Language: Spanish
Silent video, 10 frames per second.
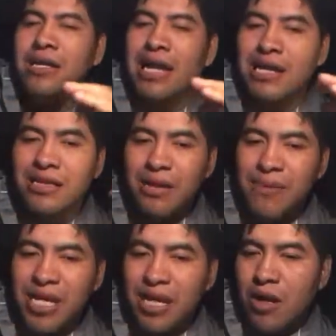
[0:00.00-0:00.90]
la gente que
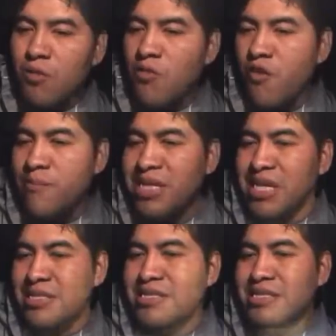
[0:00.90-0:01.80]
me quiera como
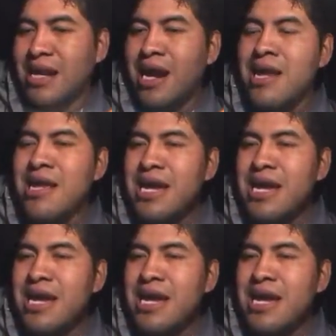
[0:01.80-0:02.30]
familia, etcétera,